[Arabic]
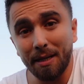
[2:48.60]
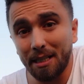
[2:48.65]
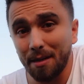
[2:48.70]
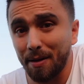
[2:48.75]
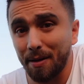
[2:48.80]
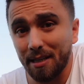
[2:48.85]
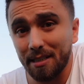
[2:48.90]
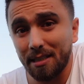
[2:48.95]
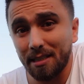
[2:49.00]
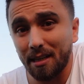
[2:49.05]

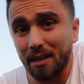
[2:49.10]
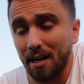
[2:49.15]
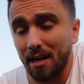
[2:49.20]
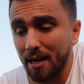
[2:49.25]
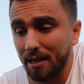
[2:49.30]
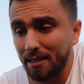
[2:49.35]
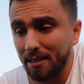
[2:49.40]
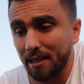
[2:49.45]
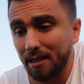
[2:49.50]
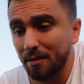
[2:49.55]
معتبر
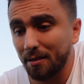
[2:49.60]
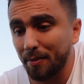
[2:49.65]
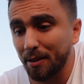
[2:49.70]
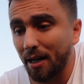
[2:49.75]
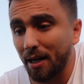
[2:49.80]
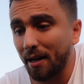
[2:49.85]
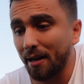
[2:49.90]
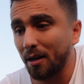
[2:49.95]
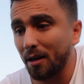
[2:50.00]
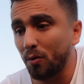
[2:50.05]
اصدقائك سند
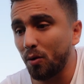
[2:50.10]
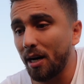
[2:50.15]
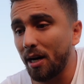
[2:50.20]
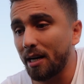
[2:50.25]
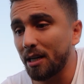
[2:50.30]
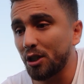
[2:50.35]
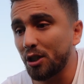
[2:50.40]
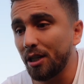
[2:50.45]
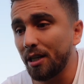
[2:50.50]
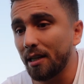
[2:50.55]
بظهرك
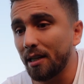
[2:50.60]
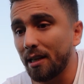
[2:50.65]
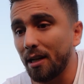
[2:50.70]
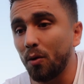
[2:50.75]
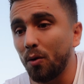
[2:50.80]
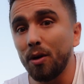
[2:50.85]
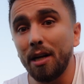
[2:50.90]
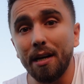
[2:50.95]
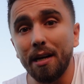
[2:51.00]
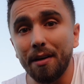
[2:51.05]
واخر شيء
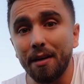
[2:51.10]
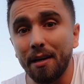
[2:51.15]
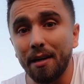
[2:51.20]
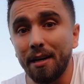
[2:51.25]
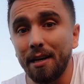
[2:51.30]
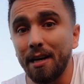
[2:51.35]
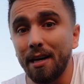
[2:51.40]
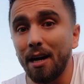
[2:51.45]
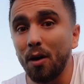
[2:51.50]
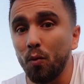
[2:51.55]
يطلعوا لا
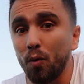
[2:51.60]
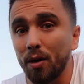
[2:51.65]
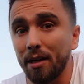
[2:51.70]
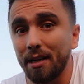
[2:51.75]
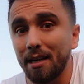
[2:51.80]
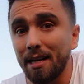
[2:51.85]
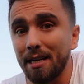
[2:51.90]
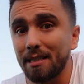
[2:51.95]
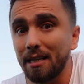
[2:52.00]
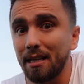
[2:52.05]
هن اول
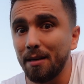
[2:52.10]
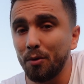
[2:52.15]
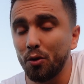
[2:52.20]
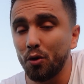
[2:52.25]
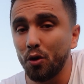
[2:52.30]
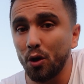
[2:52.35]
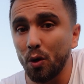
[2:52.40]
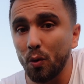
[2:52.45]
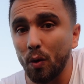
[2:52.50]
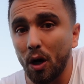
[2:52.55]
الناس اللي
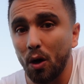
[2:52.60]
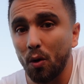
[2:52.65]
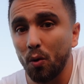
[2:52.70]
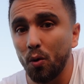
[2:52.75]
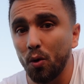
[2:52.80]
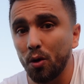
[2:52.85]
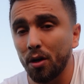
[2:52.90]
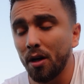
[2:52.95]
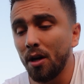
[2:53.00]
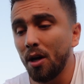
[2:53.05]
بدهم
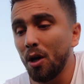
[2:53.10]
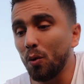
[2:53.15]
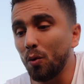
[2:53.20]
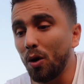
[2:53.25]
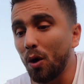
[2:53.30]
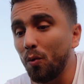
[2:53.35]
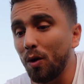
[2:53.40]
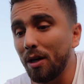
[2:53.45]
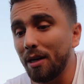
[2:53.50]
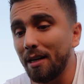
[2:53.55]
يوقعوك
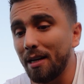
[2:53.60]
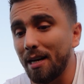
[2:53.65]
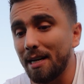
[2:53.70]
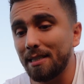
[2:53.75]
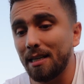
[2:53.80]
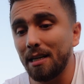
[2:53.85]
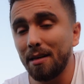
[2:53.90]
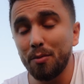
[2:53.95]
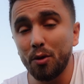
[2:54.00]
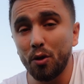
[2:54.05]
واول
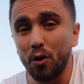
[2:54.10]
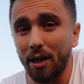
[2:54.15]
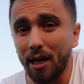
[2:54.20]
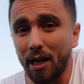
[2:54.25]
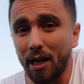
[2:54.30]
الناس اللي بدهم